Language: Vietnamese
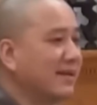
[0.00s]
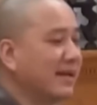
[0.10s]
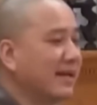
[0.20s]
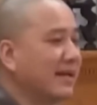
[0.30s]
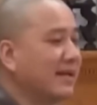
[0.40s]

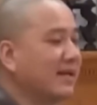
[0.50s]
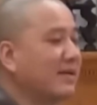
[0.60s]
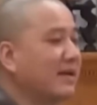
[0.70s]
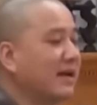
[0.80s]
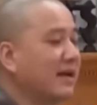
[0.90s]
hay là
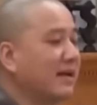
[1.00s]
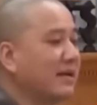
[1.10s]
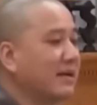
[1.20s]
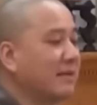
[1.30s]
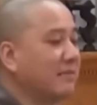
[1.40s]
nói là
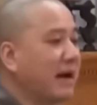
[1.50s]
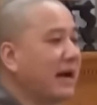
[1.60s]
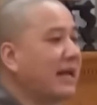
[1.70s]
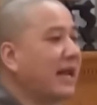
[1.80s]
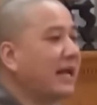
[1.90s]

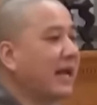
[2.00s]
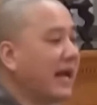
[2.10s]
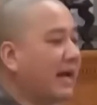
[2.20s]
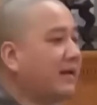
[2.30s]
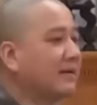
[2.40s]
mã lai
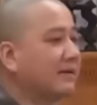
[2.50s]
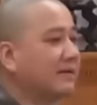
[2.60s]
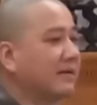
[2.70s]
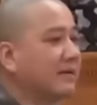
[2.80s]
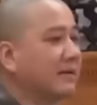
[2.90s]
á
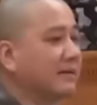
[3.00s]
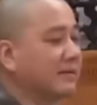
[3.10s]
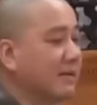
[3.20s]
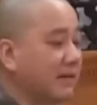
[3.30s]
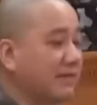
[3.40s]
À,
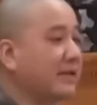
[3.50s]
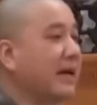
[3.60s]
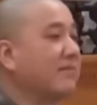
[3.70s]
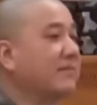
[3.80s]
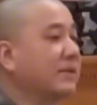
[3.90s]
là phiên
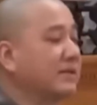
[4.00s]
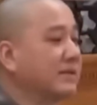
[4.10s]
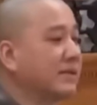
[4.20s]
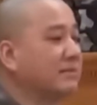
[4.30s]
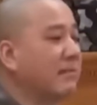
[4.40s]
âm từ
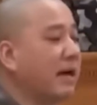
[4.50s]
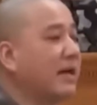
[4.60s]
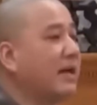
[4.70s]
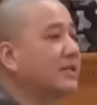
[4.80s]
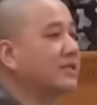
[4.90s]
chữ mã
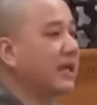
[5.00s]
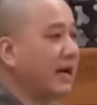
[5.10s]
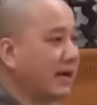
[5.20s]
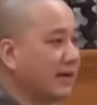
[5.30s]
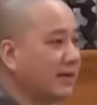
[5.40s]
lê
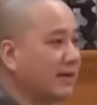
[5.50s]
sa